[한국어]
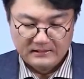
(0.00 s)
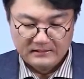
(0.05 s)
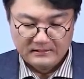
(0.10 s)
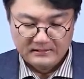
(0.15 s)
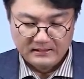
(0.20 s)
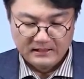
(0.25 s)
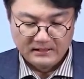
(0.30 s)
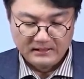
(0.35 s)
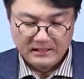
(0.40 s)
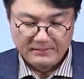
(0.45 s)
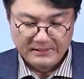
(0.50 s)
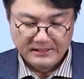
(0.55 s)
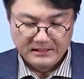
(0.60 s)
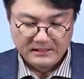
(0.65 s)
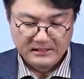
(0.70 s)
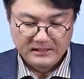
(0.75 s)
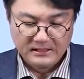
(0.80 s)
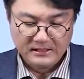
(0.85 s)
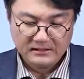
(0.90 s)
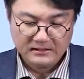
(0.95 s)
자, 그 다음에 이제
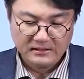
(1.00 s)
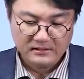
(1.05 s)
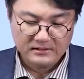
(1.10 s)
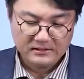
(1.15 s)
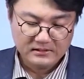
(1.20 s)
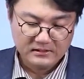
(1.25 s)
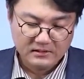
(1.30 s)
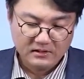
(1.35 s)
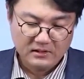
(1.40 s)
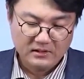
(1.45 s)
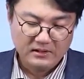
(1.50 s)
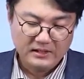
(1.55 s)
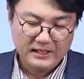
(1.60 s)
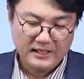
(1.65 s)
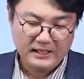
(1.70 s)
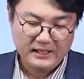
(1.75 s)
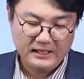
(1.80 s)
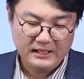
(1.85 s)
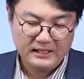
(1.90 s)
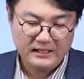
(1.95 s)
디지털
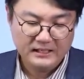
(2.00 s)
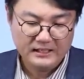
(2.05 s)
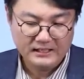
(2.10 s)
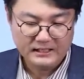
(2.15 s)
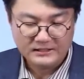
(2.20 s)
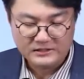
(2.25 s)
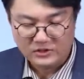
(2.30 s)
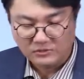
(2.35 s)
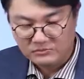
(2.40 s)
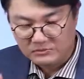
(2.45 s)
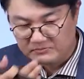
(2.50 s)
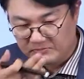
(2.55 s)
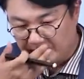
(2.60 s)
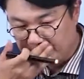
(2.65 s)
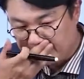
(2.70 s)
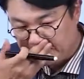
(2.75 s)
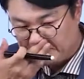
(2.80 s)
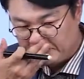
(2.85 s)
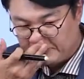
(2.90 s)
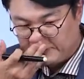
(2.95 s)
증거의 예, 전문
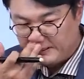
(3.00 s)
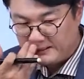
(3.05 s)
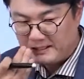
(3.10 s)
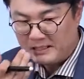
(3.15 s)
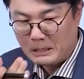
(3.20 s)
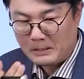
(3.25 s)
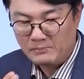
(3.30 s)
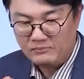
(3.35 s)
법칙입니다.